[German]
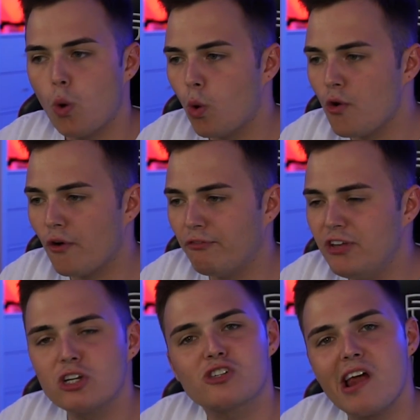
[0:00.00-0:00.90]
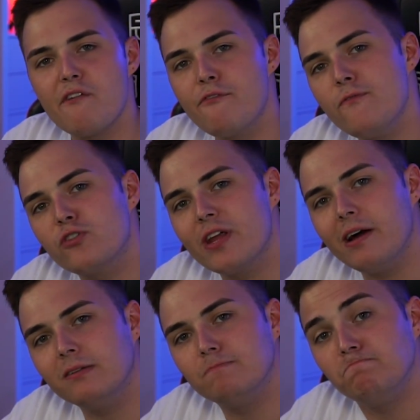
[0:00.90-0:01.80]
und noch 4 Sterne, 5
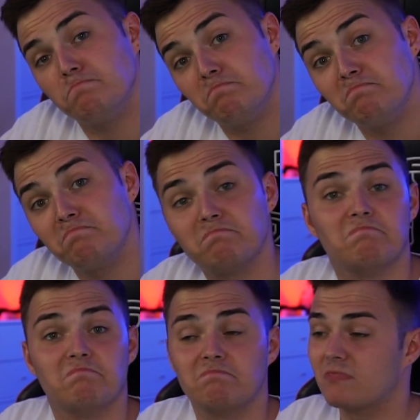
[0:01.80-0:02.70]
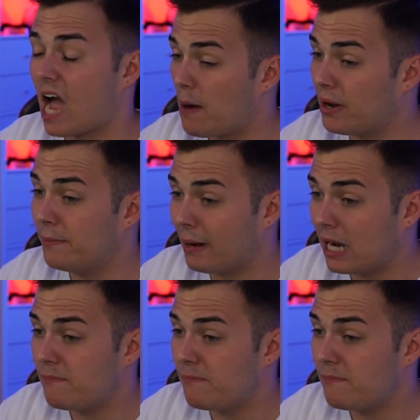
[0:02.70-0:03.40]
Sterne. Kann man mal